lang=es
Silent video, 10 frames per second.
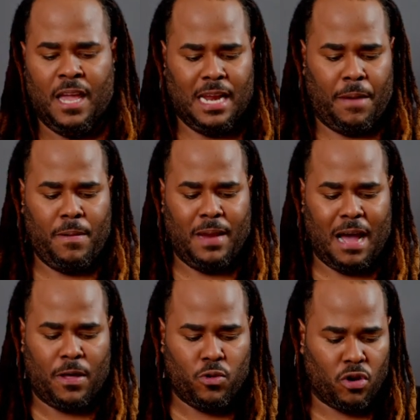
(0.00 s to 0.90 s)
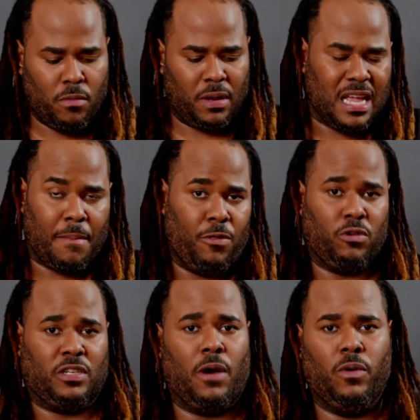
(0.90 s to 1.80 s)
La Biblia habla de un hombre llamado
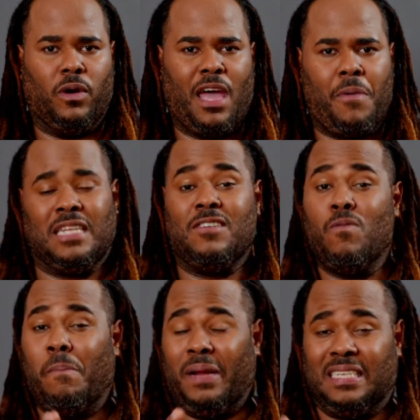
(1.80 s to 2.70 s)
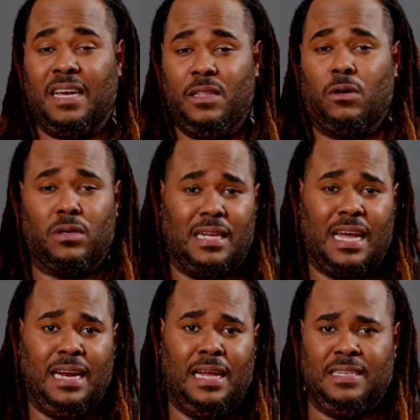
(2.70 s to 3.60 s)
Saulo que había sido un perseguidor de la
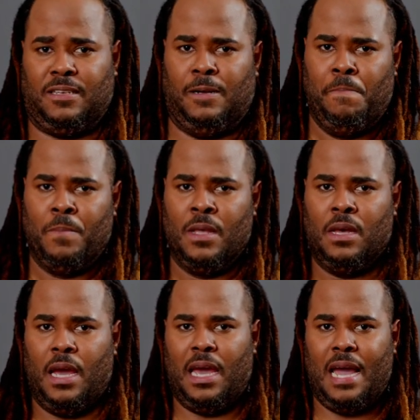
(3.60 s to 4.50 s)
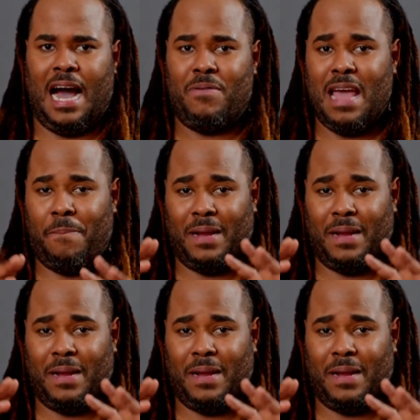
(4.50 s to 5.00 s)
iglesia, eh, había